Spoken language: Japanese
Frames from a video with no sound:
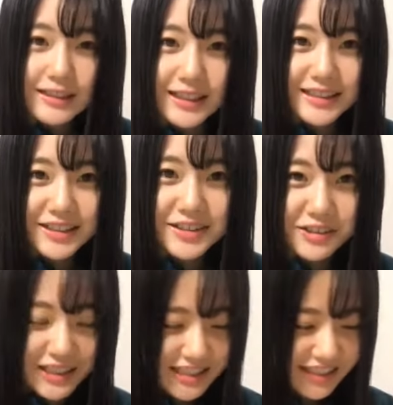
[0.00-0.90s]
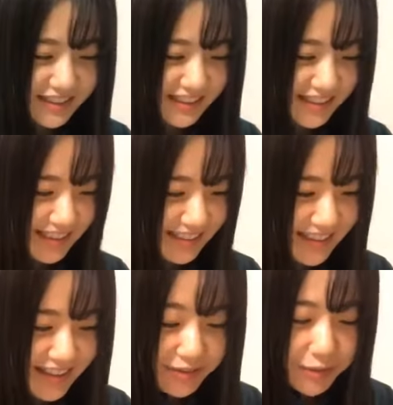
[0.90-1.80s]
電卓を出してください
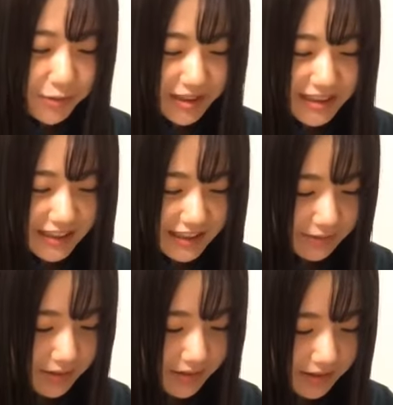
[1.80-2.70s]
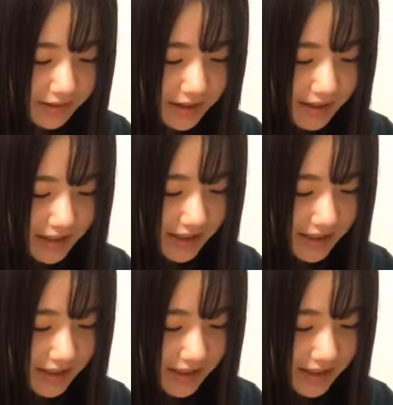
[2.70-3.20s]
もう私自分の